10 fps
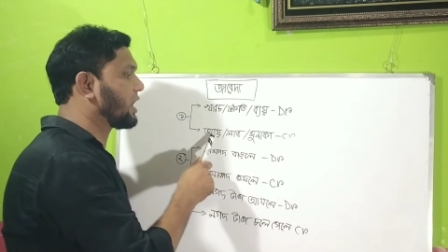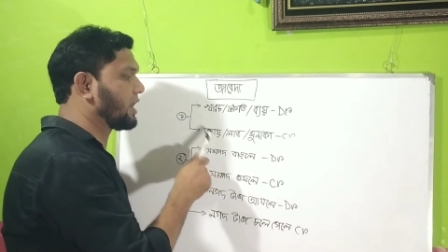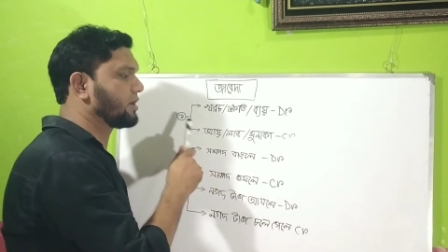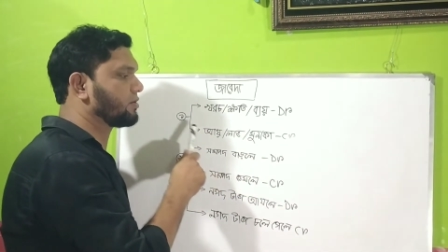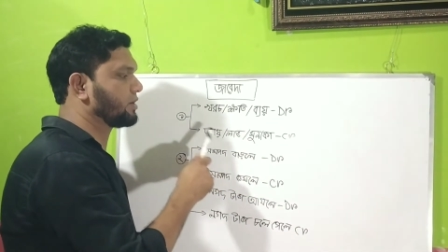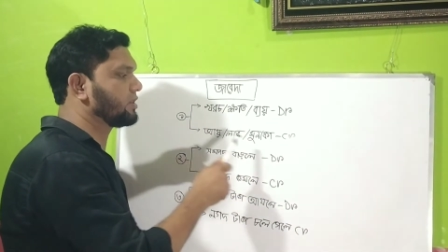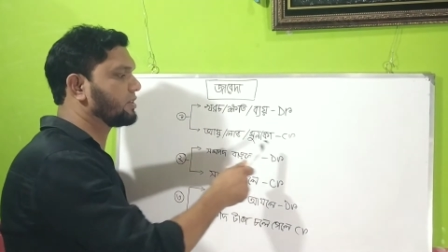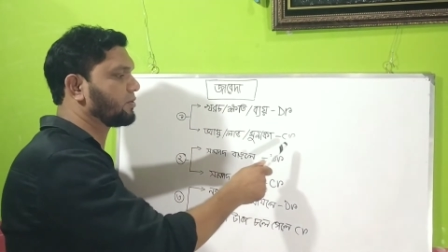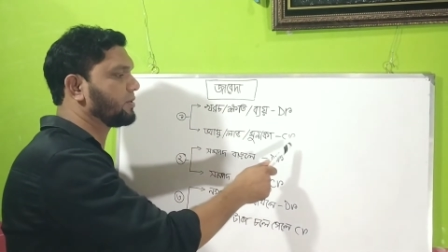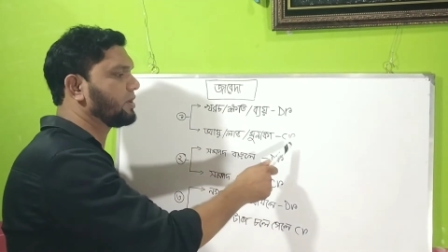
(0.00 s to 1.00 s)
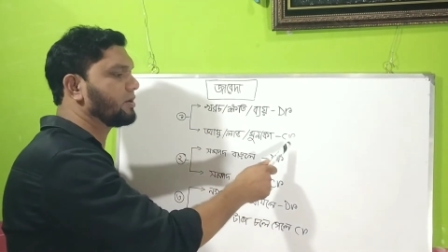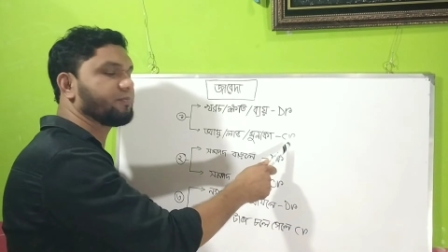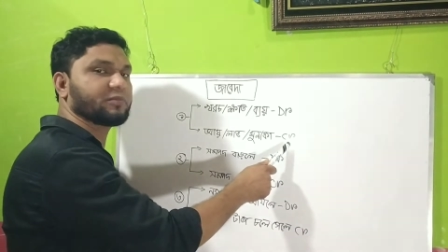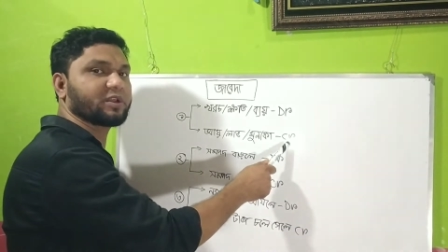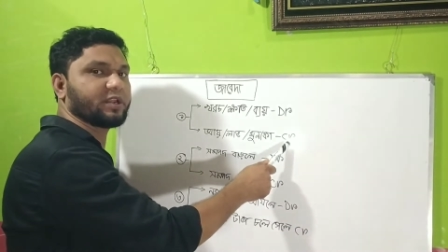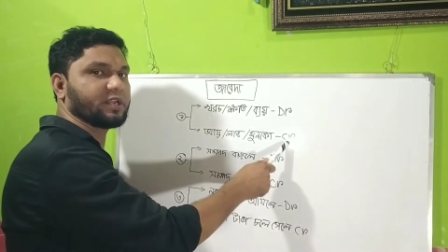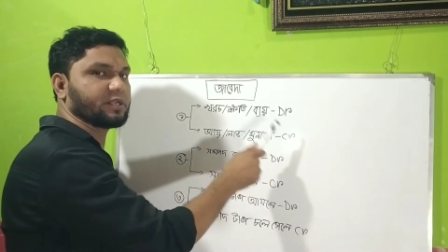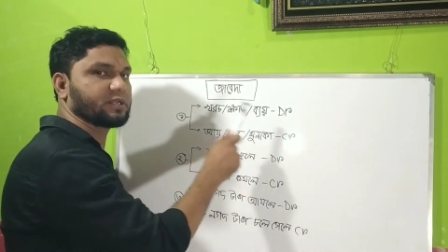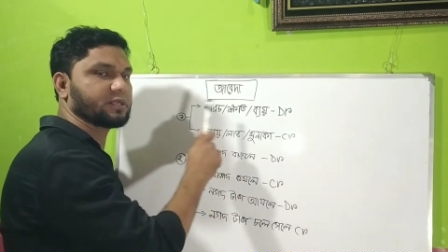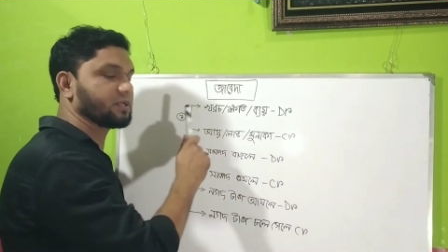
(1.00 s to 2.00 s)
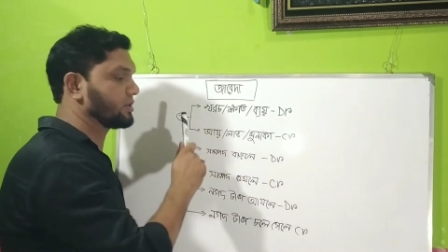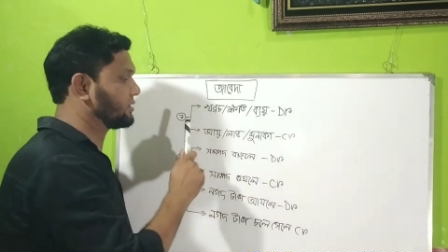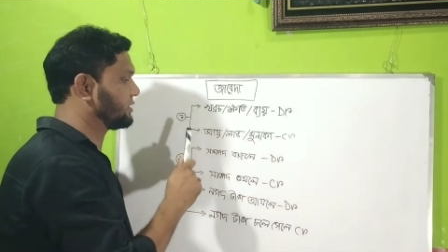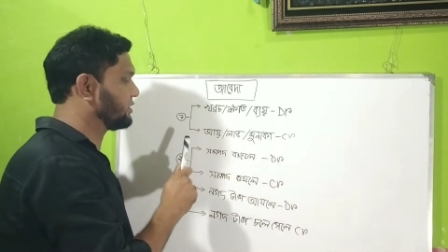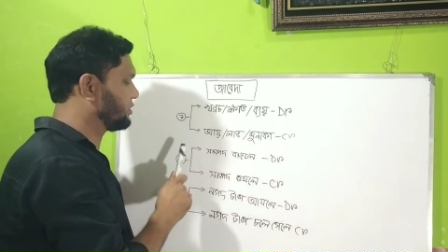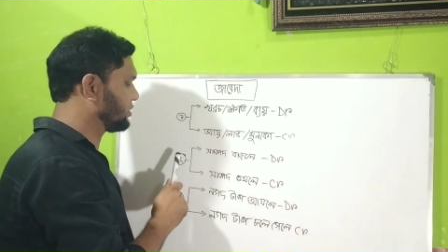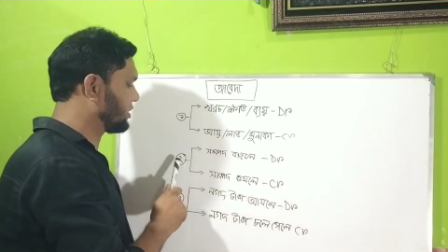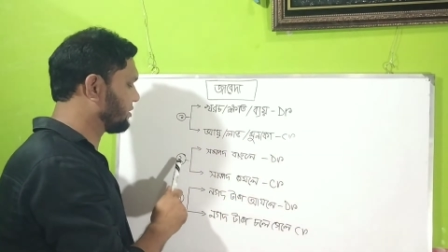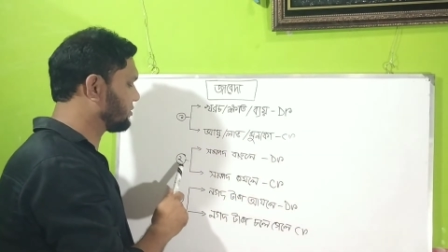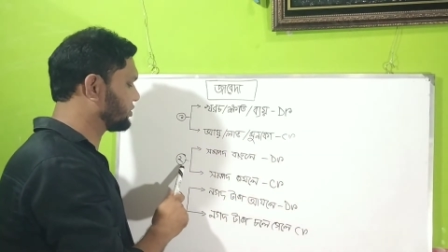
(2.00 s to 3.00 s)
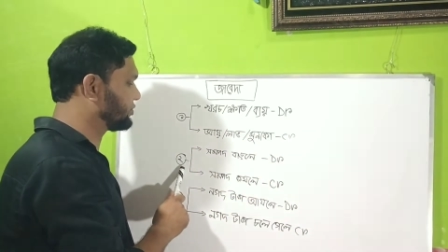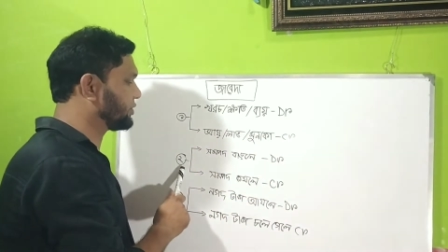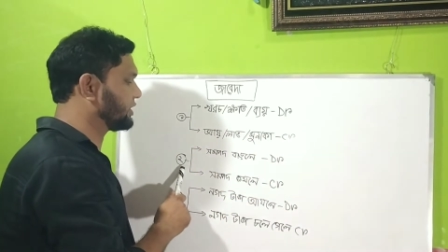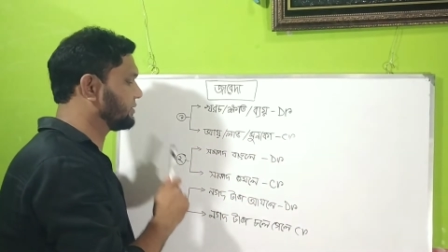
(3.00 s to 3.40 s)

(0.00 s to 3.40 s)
আয় হয় তবে ক্রেডিট নাম্বার দুই